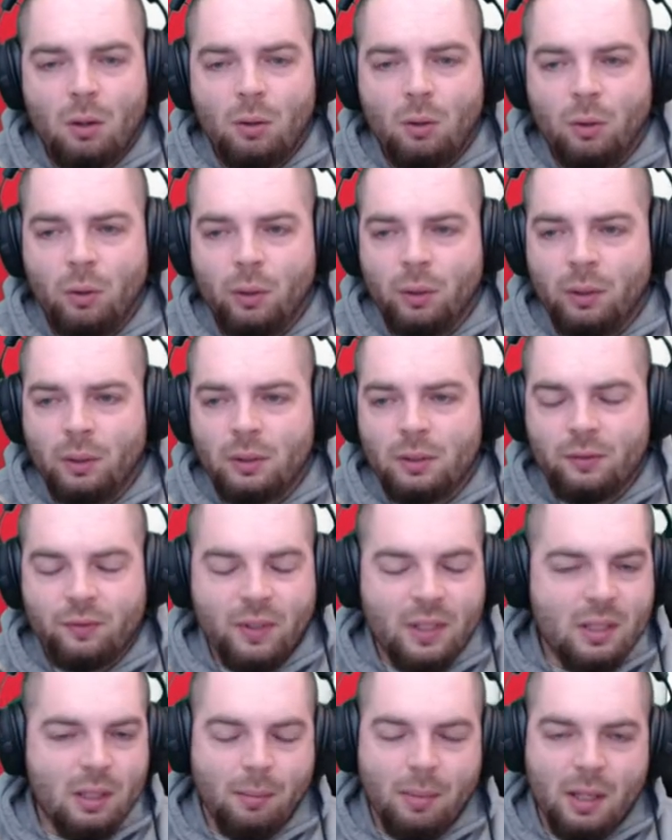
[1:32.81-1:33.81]
Und
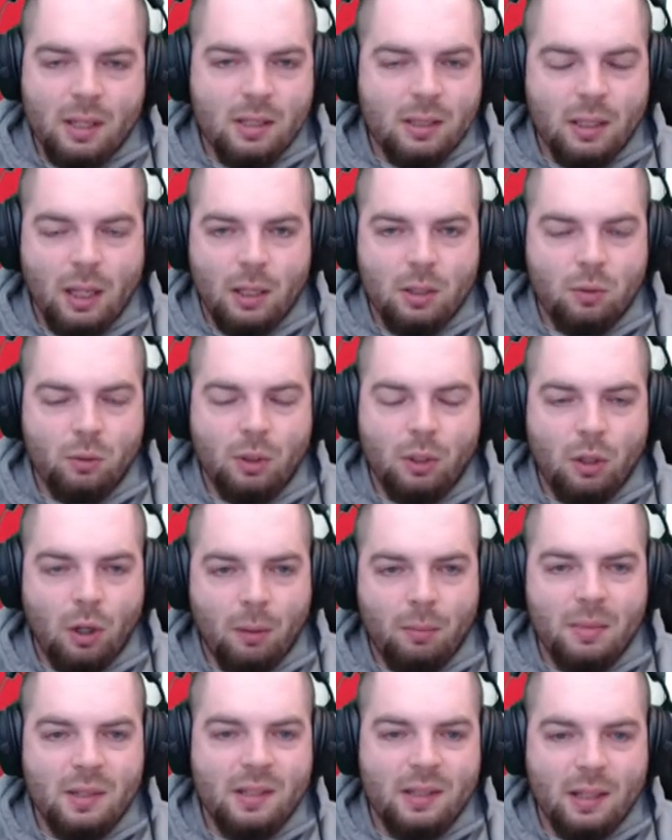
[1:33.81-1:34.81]
wie es aber jetzt dazu
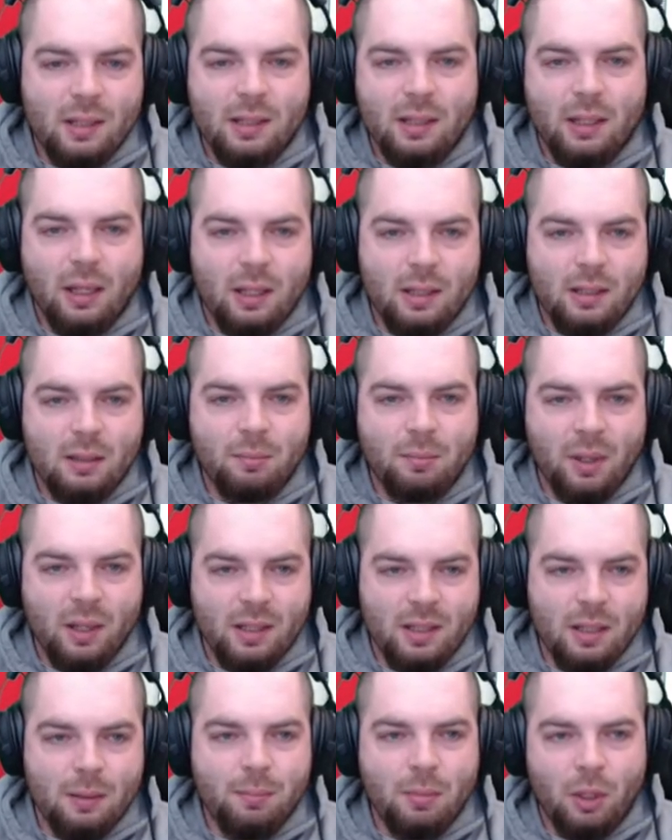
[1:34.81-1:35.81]
gekommen ist, dass ich jetzt im
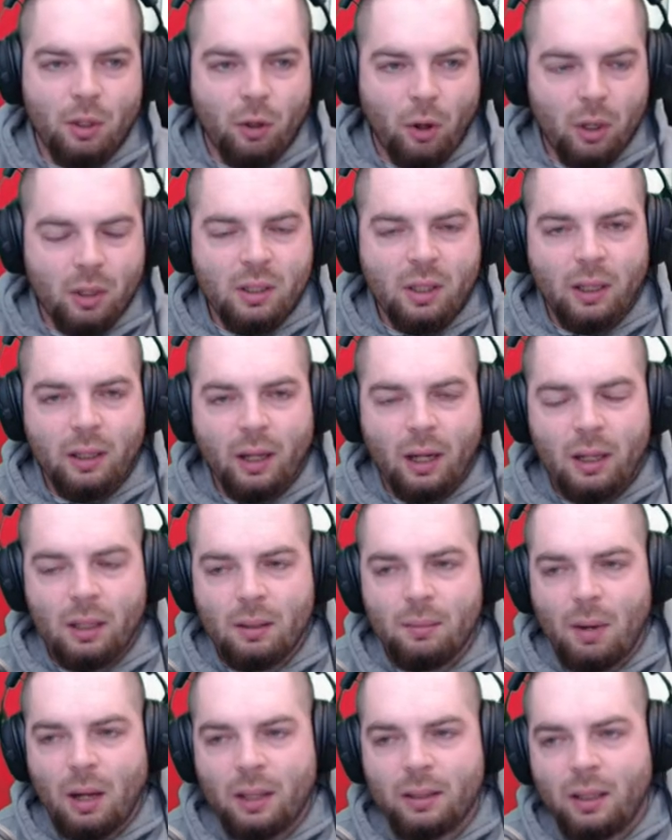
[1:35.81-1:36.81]
Prinzip einen neuen Kanal
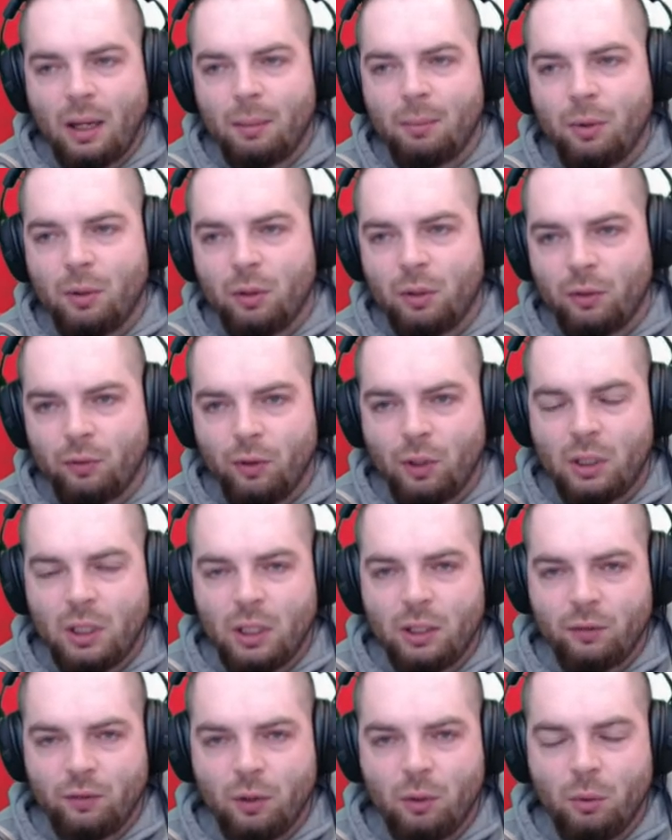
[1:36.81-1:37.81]
gemacht habe und
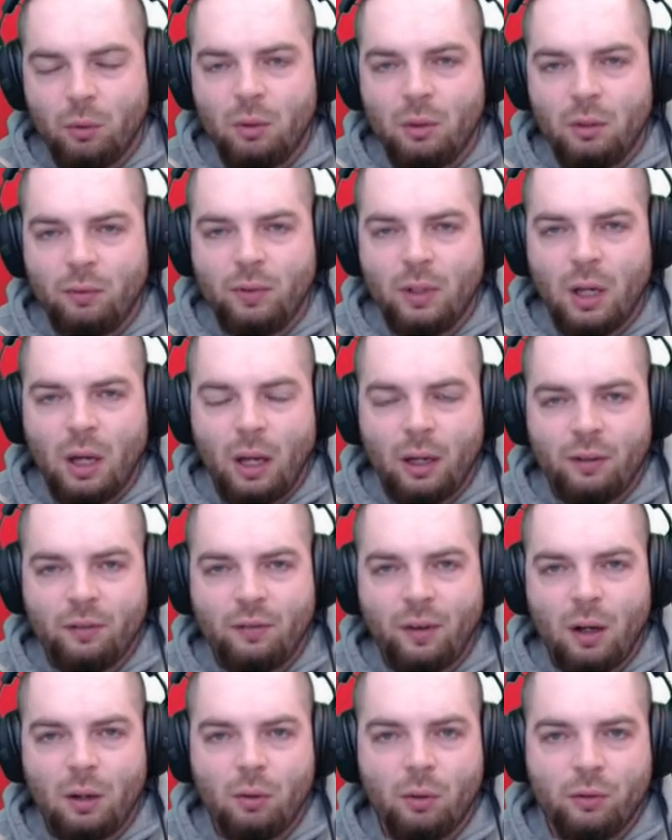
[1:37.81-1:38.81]
wirklich von unten wieder
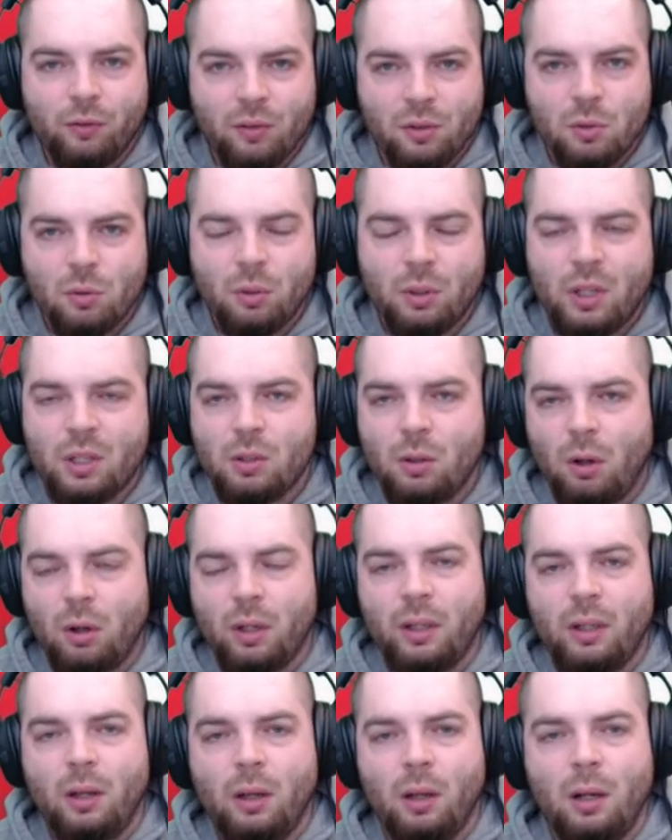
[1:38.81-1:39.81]
anfange und versuche, das
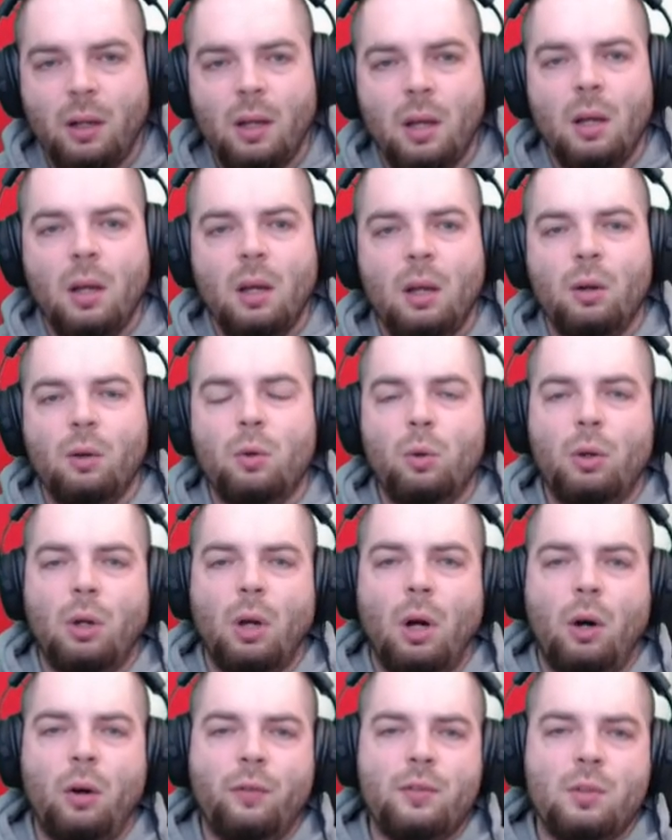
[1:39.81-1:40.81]
Original gut
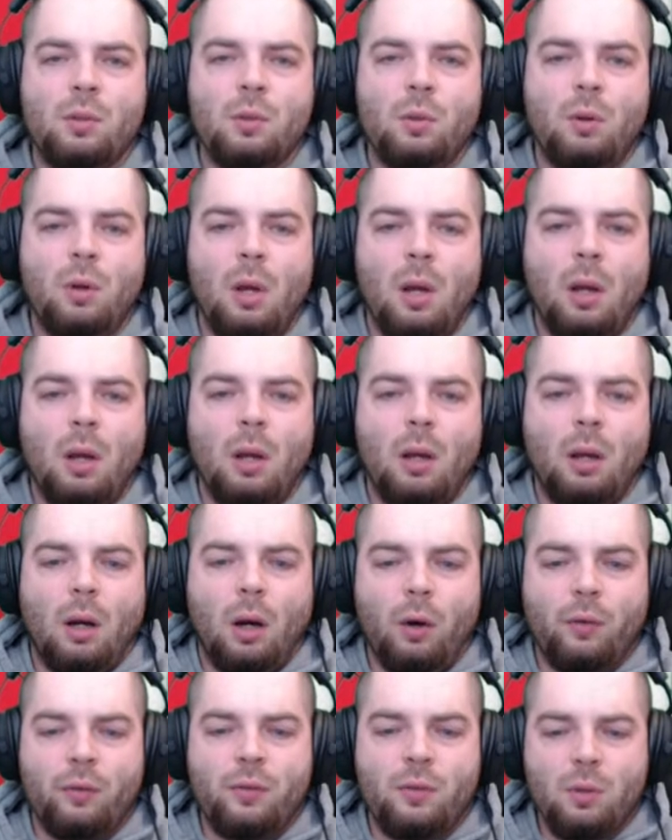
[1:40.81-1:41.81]
aufzu,
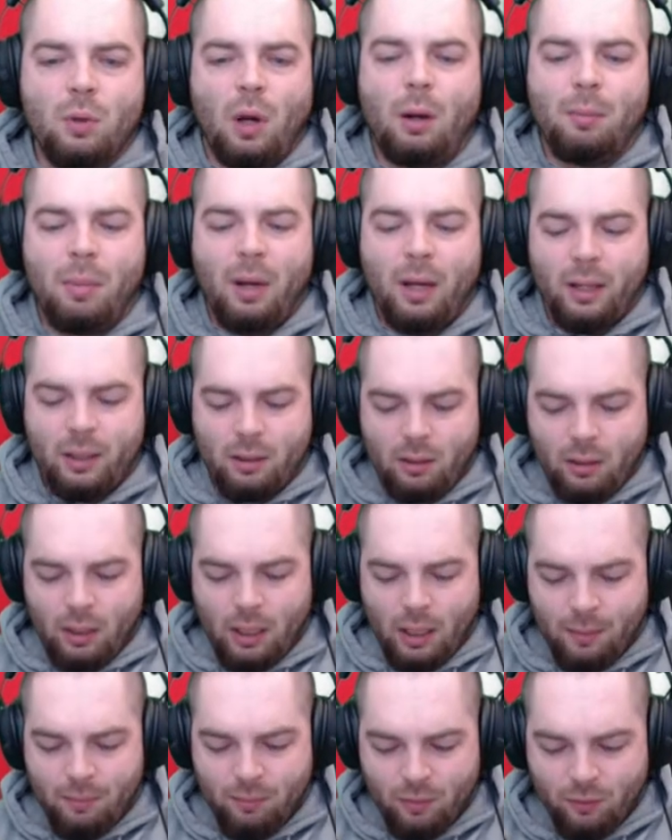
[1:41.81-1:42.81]
aufzuarbeiten,
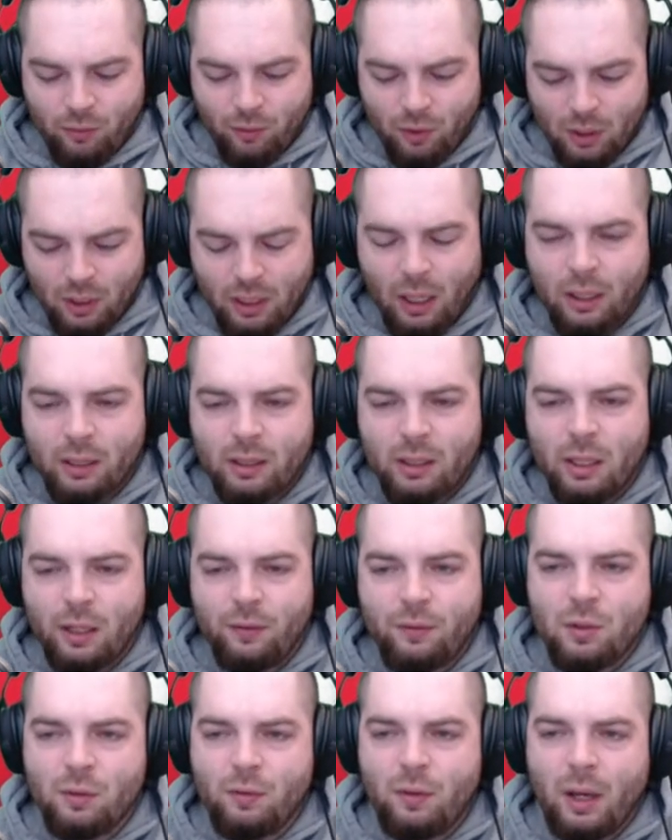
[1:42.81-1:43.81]
eben wirklich
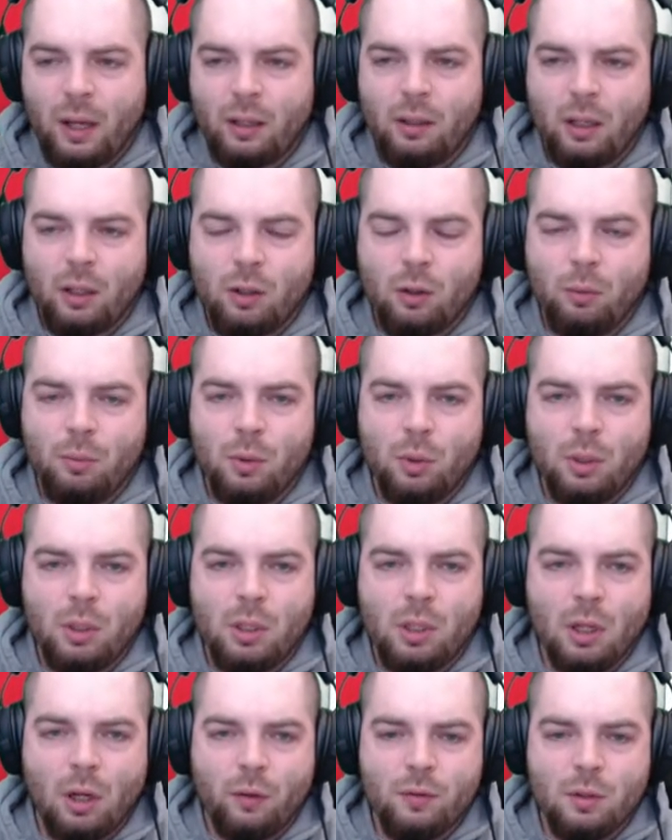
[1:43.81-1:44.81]
aktiv zu werden, eine
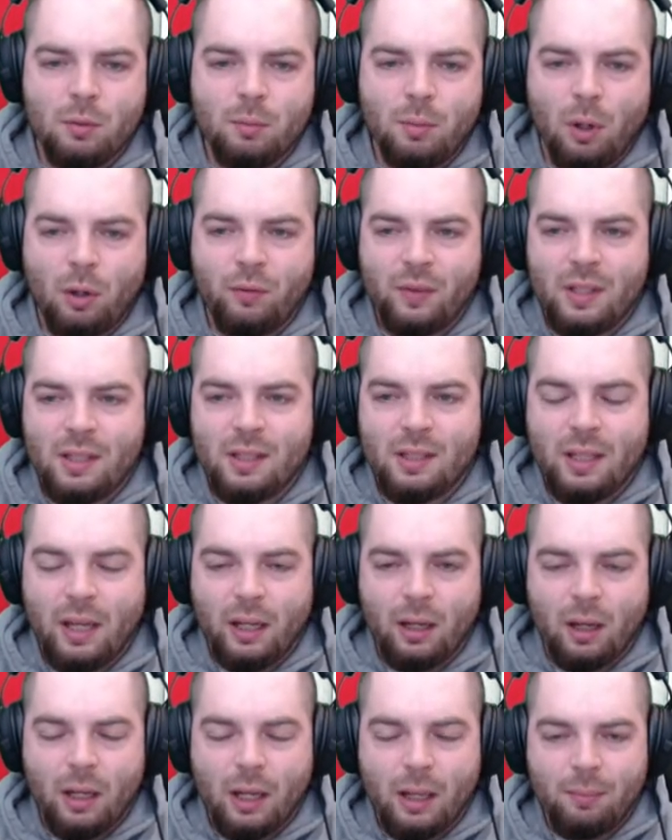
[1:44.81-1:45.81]
Community aufzubauen, wie es
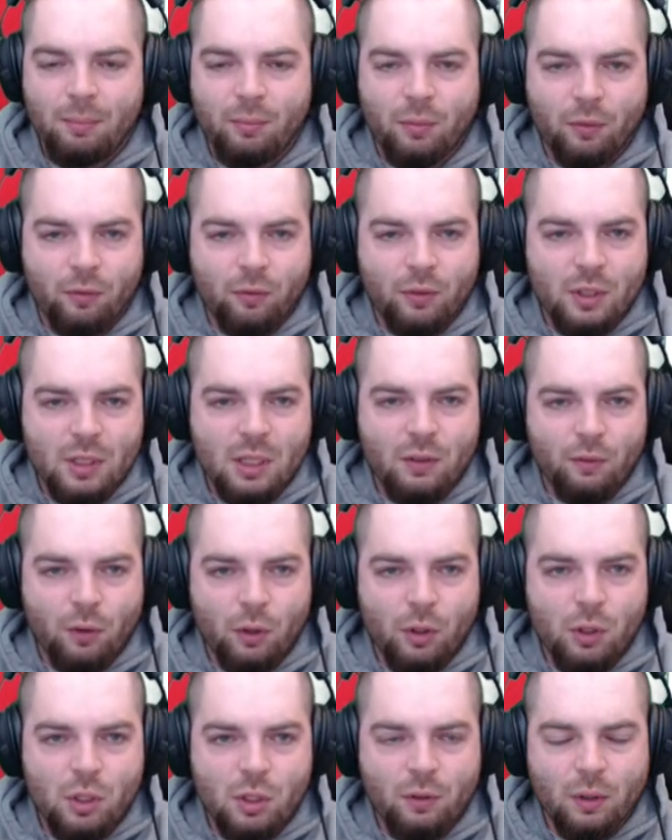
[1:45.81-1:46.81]
jeder eben für sich
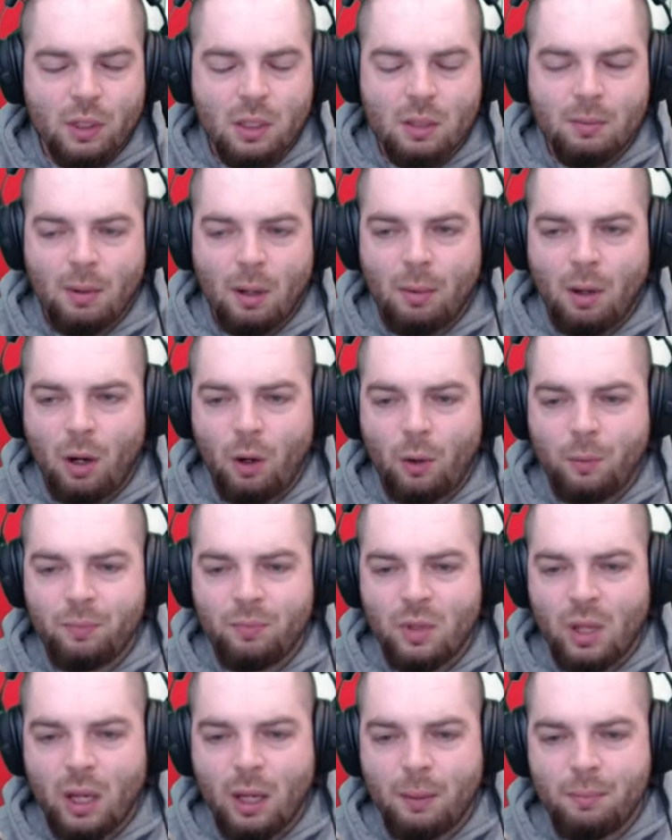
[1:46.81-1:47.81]
wünscht, würde ich mal
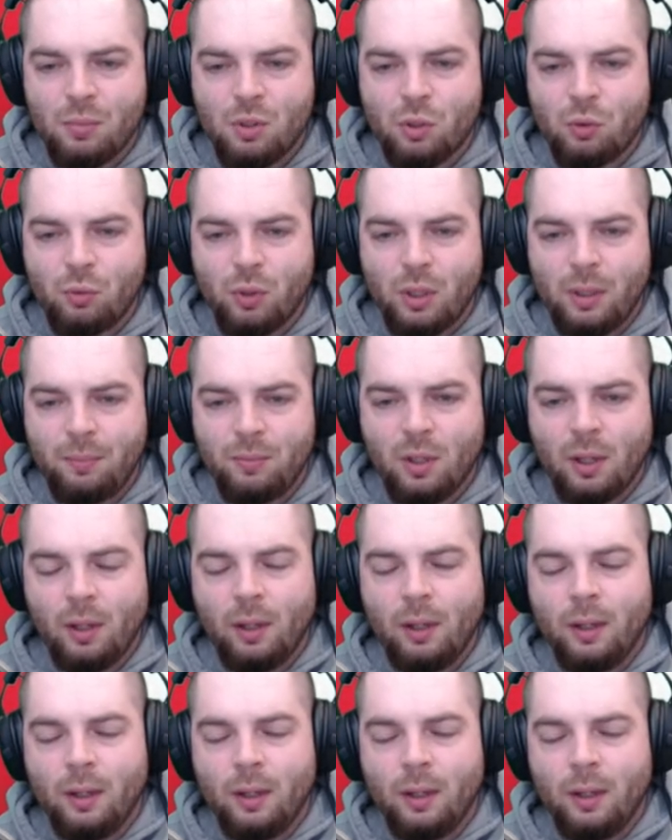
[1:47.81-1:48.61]
behaupten, der eben streamt,